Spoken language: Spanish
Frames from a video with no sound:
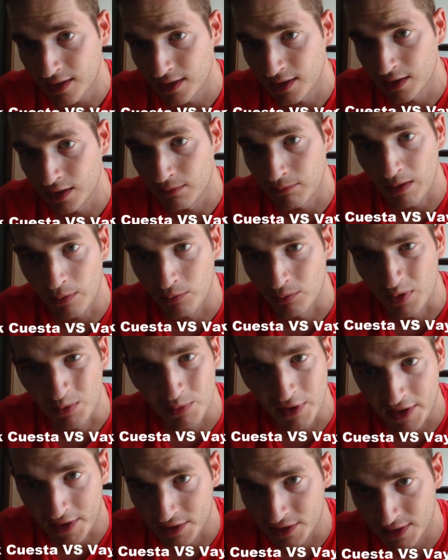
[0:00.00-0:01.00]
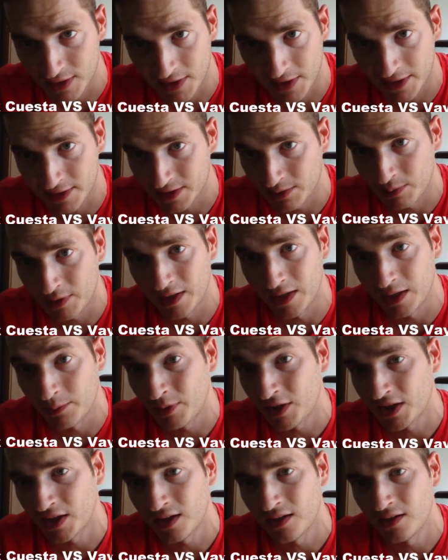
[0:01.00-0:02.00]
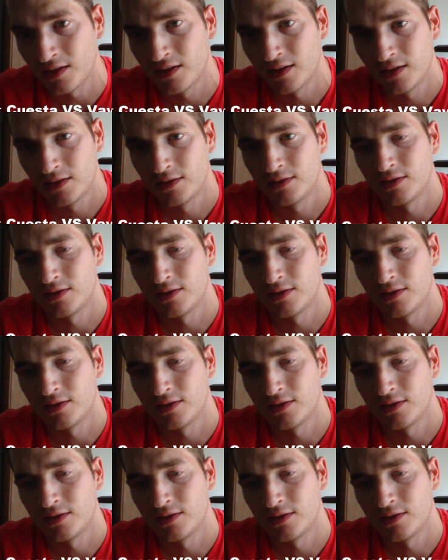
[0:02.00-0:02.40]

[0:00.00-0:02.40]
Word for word: que vamos, mi perro ni siquiera sabe dar la pata,